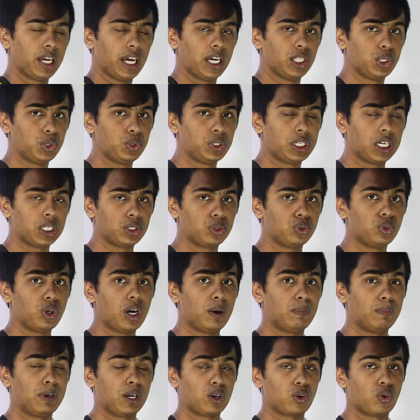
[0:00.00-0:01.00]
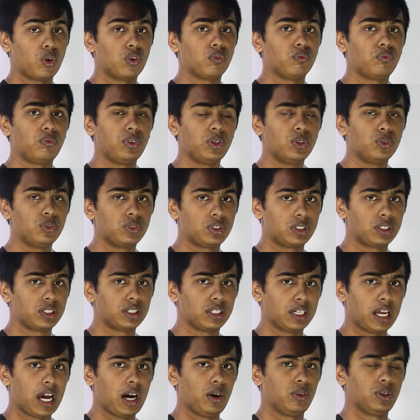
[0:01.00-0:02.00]
এই দুইটার জন্য আমরা কনফিউজ
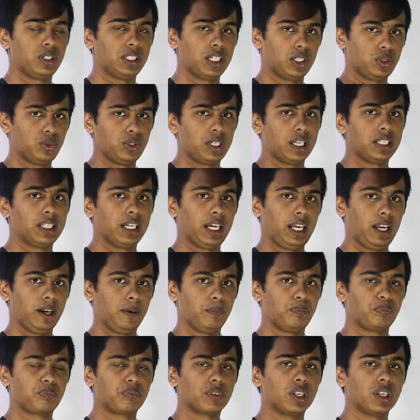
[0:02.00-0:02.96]
না হয়ে যাই দুইটা দেখে